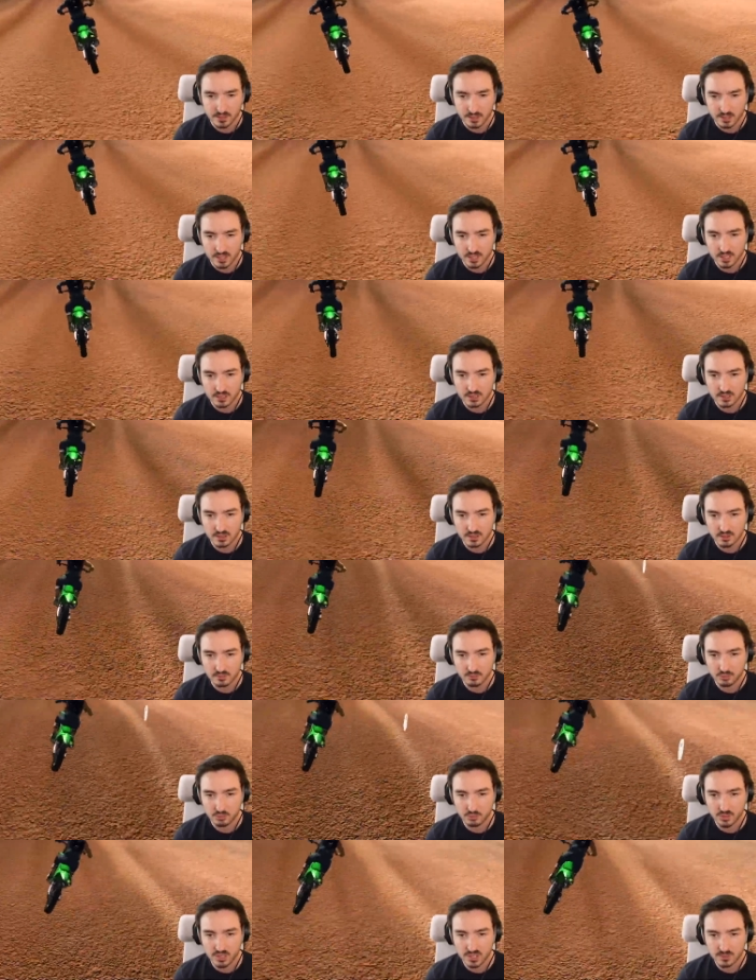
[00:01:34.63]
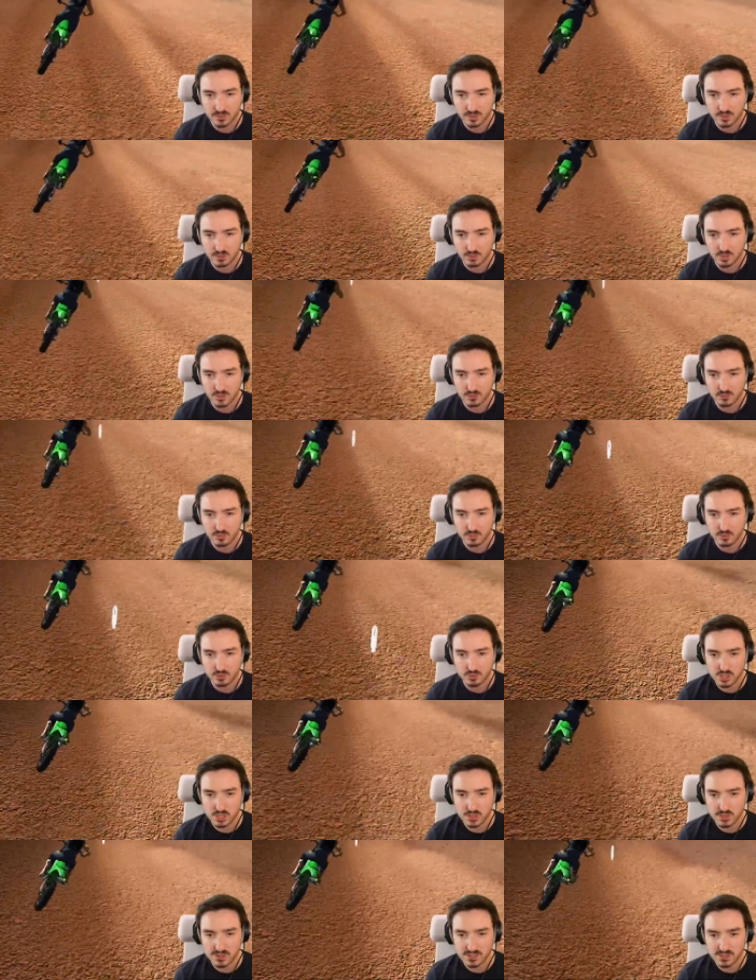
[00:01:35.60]
Et euh, pour moi qui n'ai pas roulé beaucoup
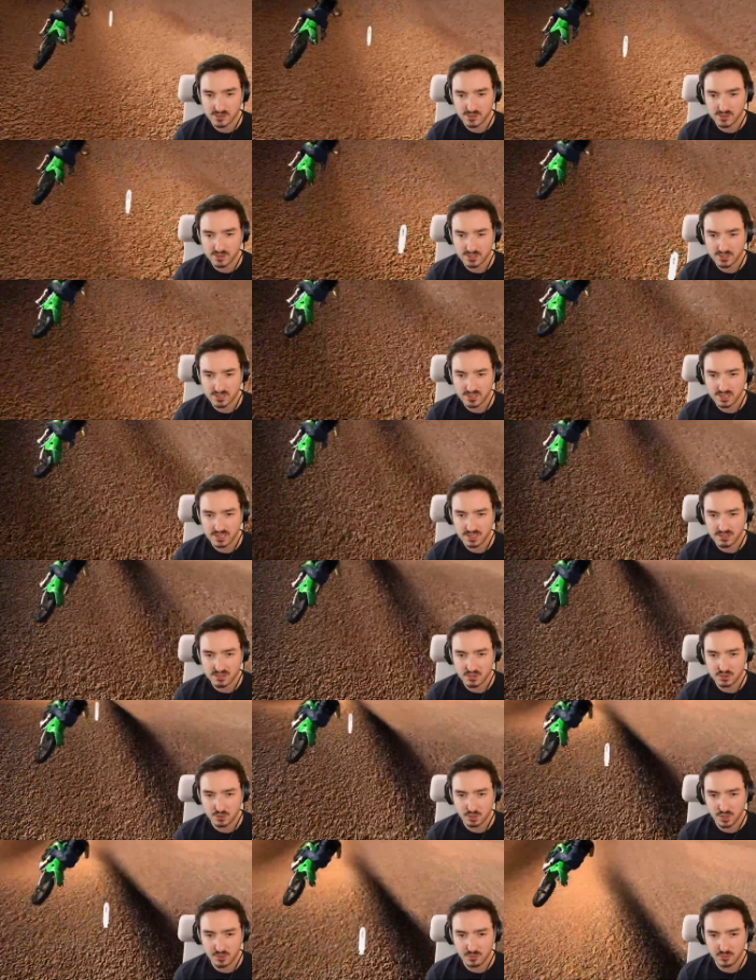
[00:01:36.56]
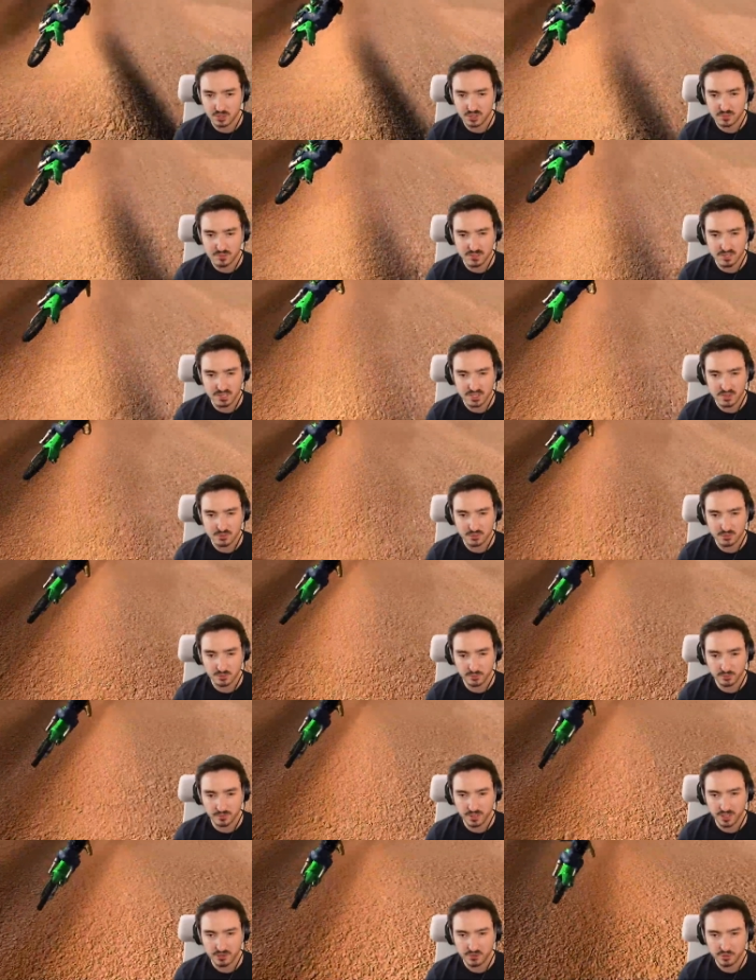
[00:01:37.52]
sur XR ces derniers jours avec mon déménagement,
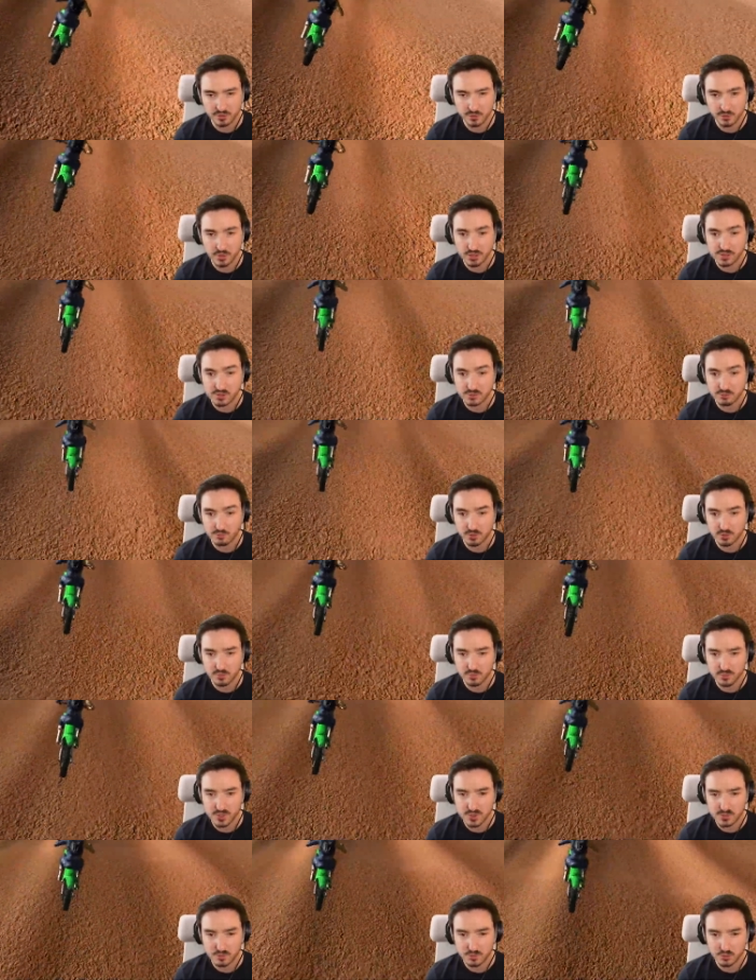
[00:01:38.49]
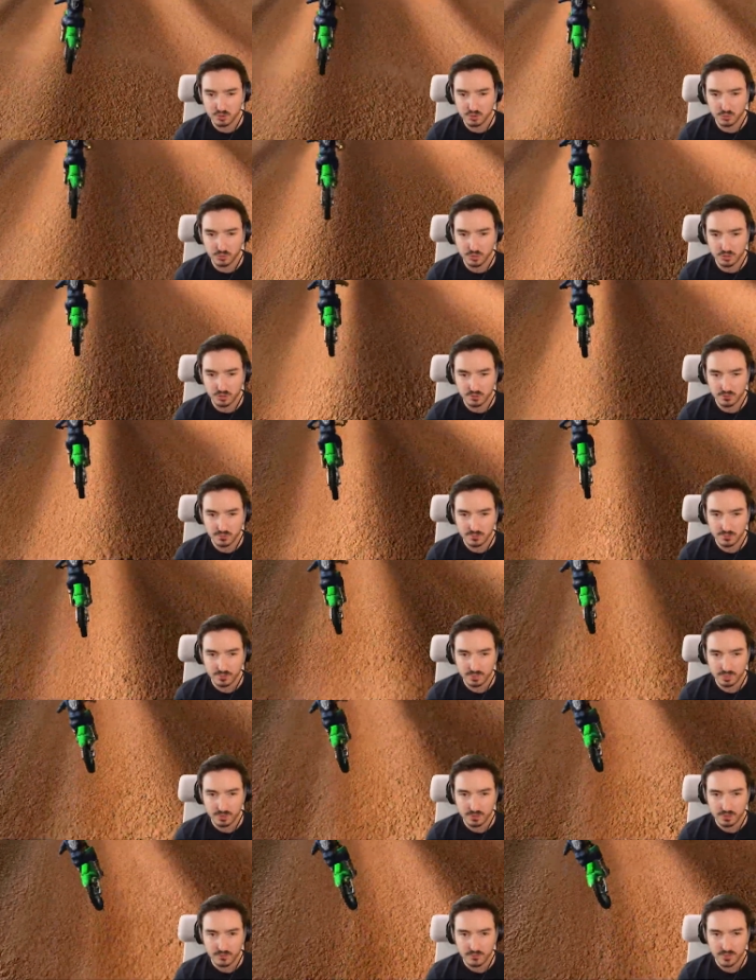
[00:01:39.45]
bah, je vous avoue que c'est une bonne piste pour reprendre.
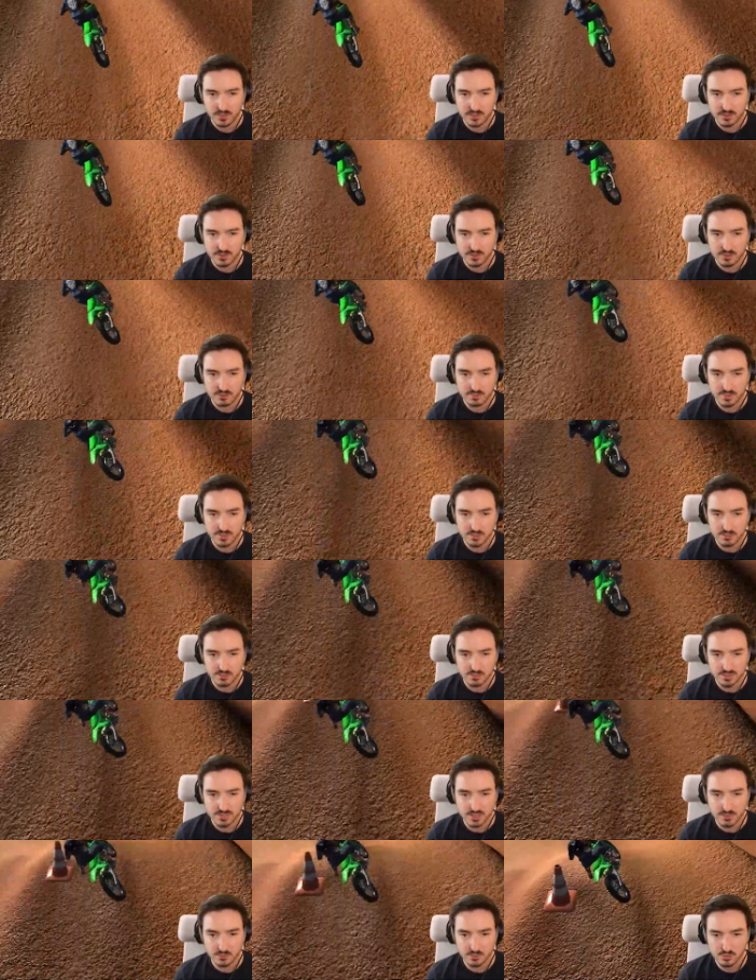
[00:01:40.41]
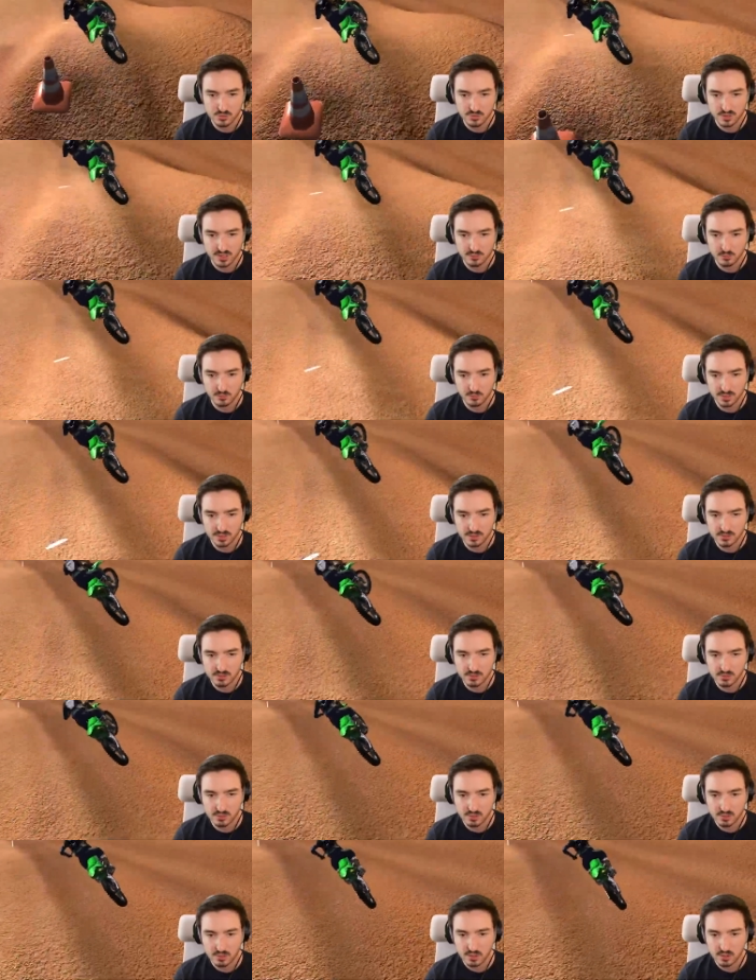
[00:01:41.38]
Parce que c'est une piste où on s'amuse vraiment bien
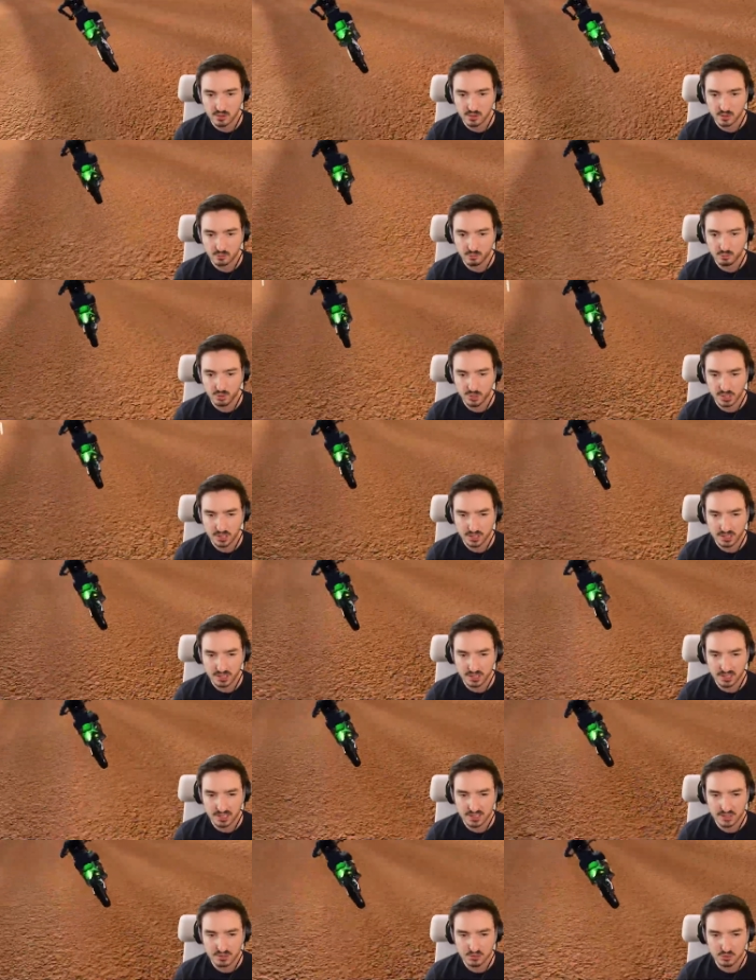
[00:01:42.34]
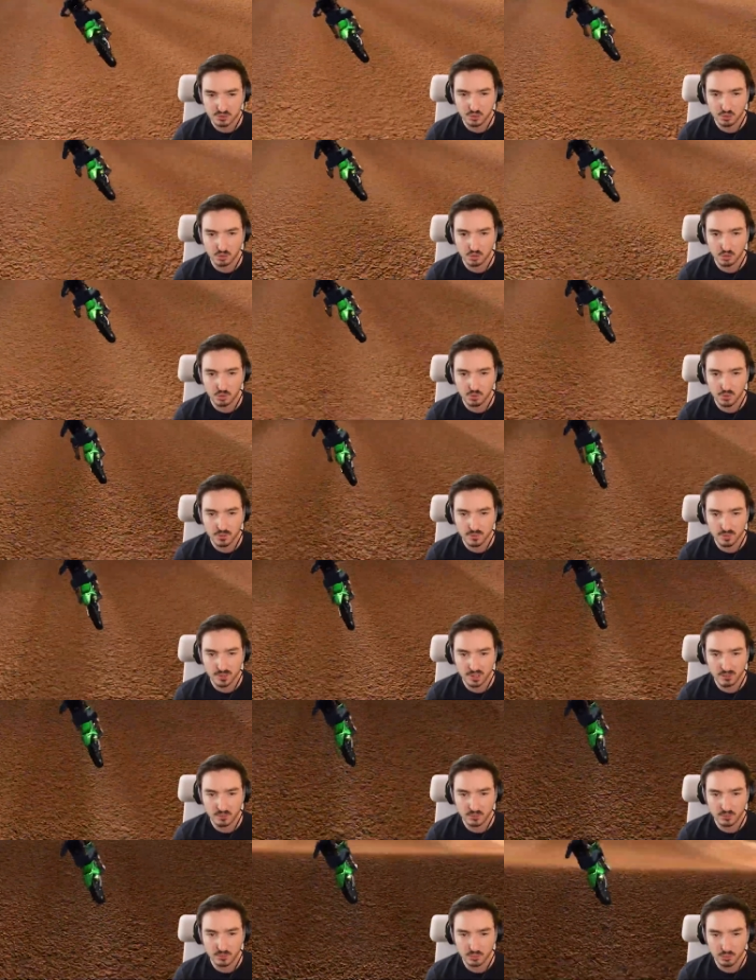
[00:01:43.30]
dessus. On peut claquer du gros whip
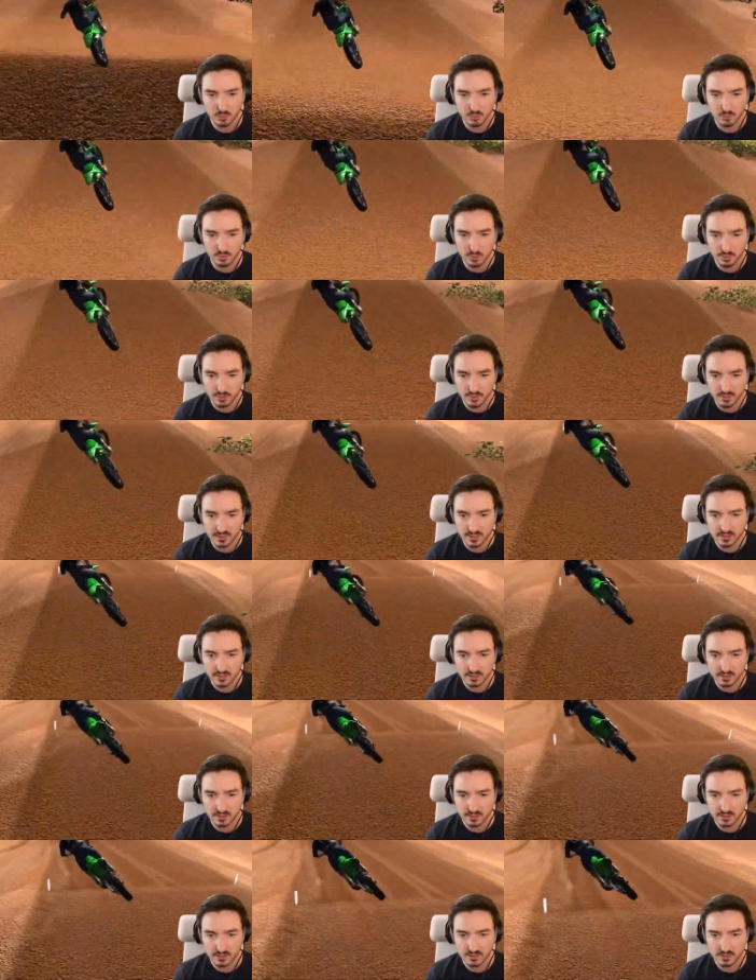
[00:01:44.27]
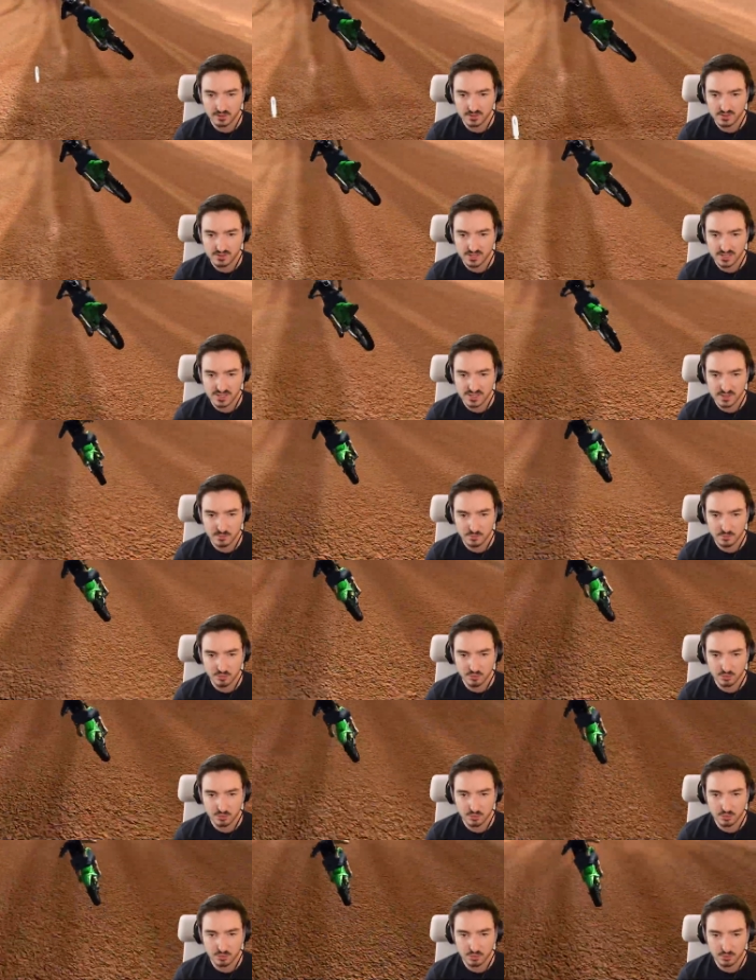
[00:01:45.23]
un peu où on veut. Et euh, ça, c'est
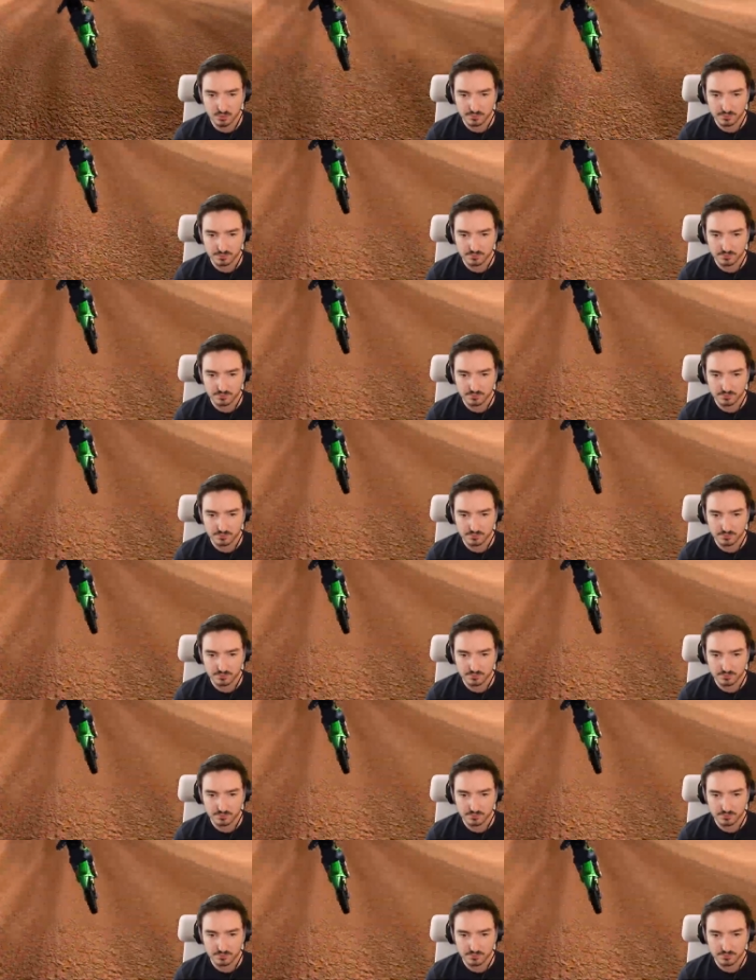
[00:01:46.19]
plutôt cool.